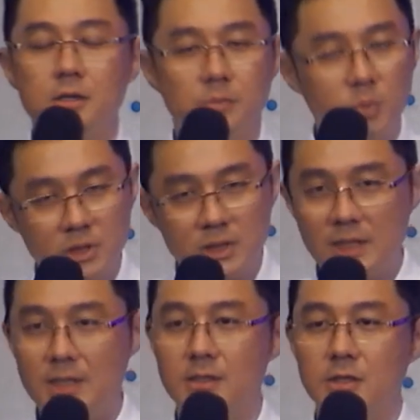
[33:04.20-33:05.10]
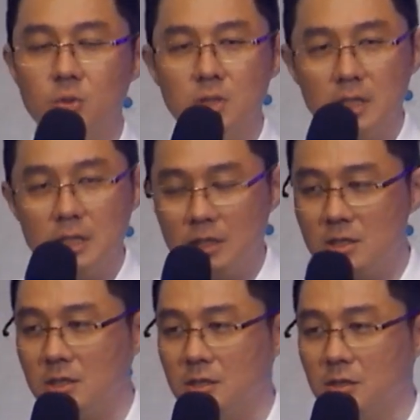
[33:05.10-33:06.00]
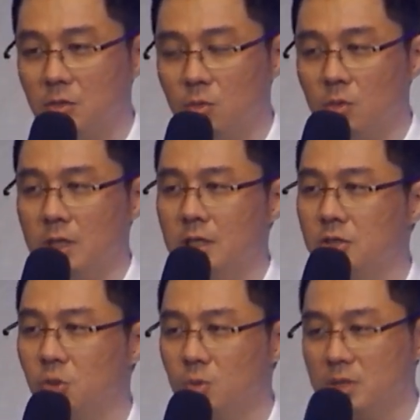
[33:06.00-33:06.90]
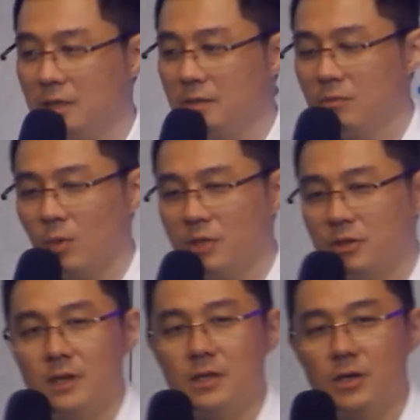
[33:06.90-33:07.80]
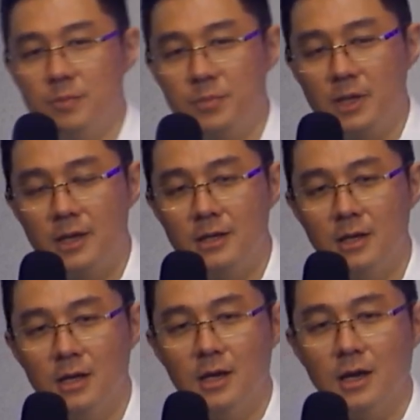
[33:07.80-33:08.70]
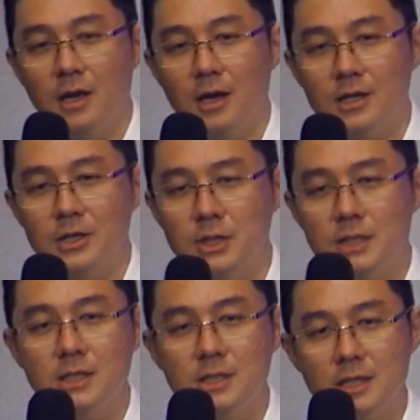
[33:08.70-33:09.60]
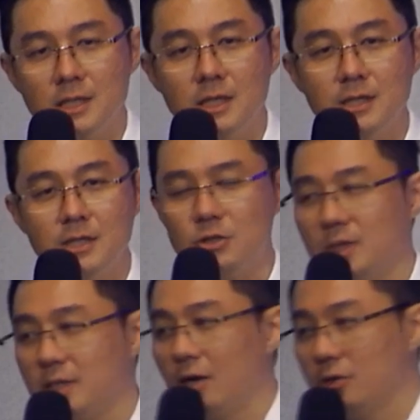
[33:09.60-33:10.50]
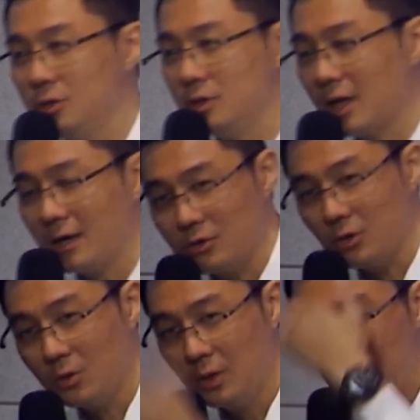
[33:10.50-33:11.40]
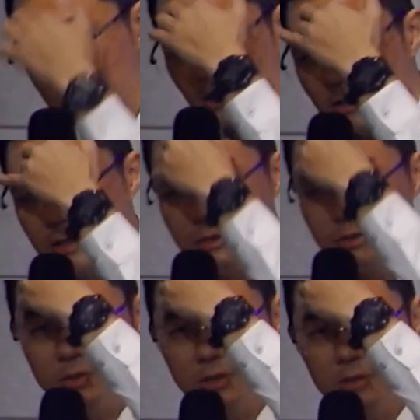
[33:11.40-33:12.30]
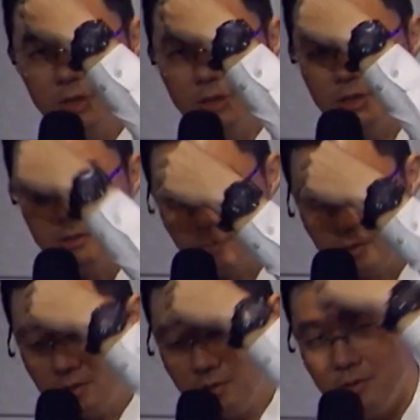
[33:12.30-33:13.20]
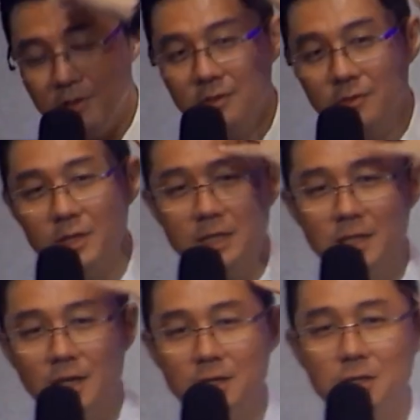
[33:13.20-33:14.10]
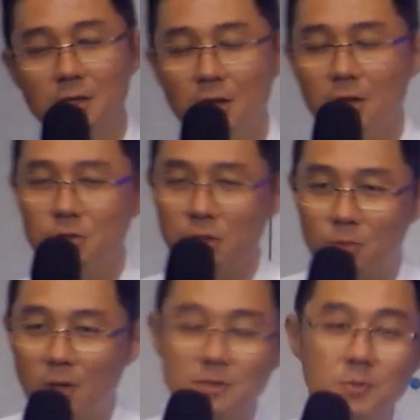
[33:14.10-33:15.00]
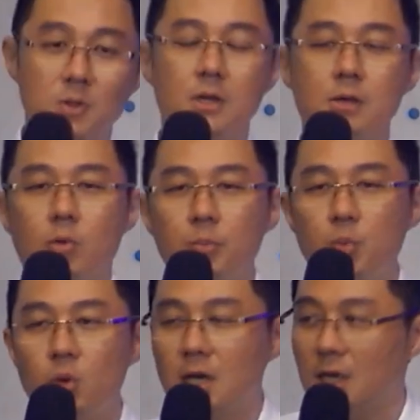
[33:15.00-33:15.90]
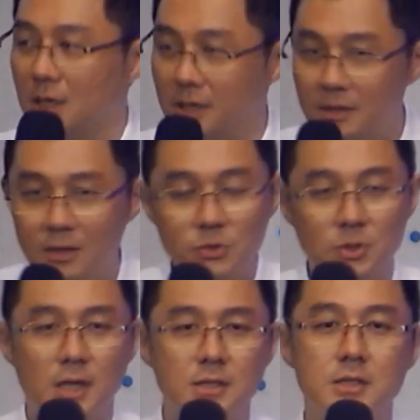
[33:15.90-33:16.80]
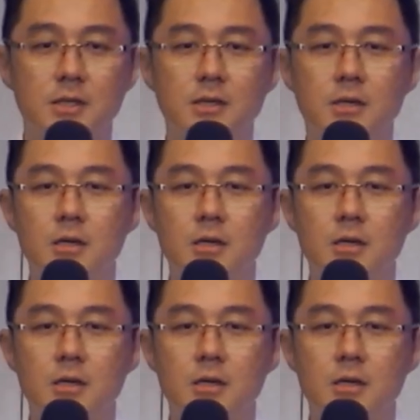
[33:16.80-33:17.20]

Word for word: 你不行，你坐这个婴儿车，如果你的重心完全放到一边啊，你地心引力你就会掉下去，打到头，打到这里受伤的话，影影会影响你的血管什么？我不可能告诉他这些。